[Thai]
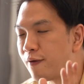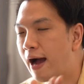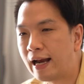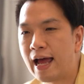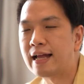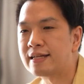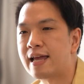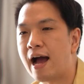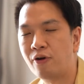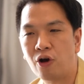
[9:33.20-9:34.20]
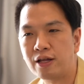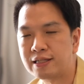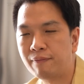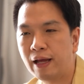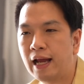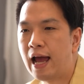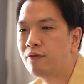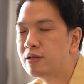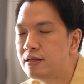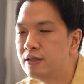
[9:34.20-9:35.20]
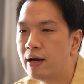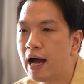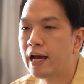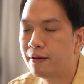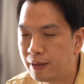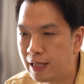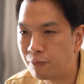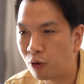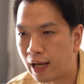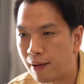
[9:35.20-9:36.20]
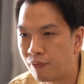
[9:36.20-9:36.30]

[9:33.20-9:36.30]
ฟังและอาจจะยาวหน่อยจำง่ายๆว่าชื่อว่า IP โปรแกรม